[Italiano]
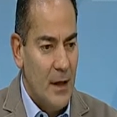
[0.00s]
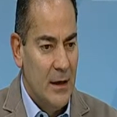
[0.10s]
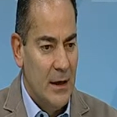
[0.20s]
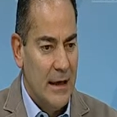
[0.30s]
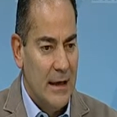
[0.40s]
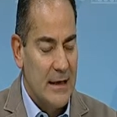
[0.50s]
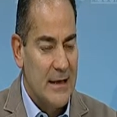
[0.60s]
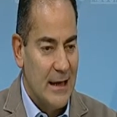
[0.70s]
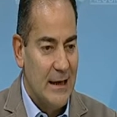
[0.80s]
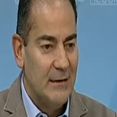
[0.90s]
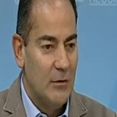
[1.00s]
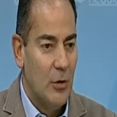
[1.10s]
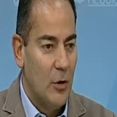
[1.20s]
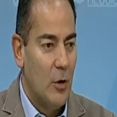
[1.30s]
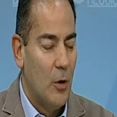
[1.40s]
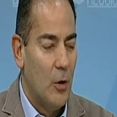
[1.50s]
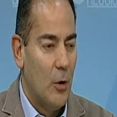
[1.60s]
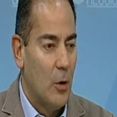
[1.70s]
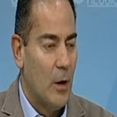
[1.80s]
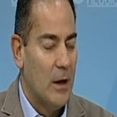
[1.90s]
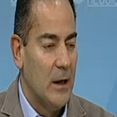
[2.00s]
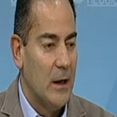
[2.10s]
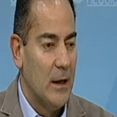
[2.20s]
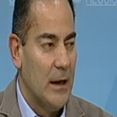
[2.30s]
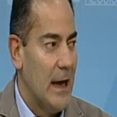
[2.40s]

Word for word: e eh, salendo eh,